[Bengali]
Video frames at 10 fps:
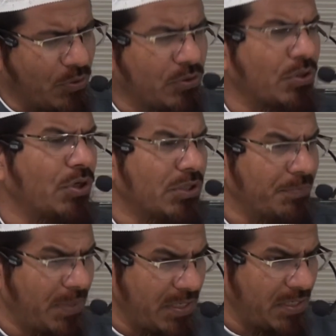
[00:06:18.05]
মুক্ত
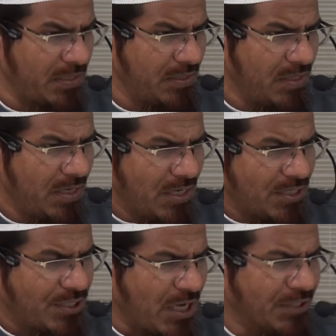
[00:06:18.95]
হতে পারে
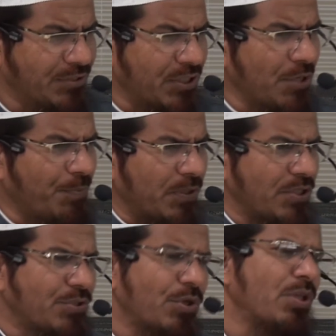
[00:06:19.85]
শান্তির
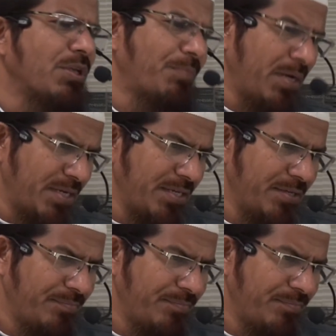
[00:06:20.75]
পথে চলতে পারে